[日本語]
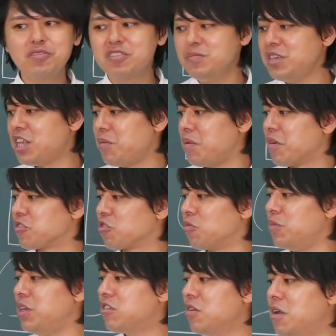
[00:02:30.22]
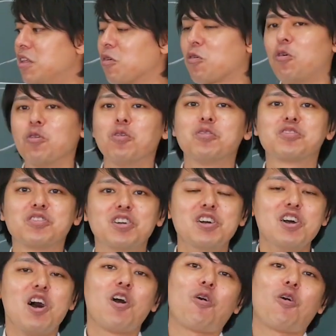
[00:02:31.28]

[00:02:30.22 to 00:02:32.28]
の図見てみましょう。3つ目のこの図、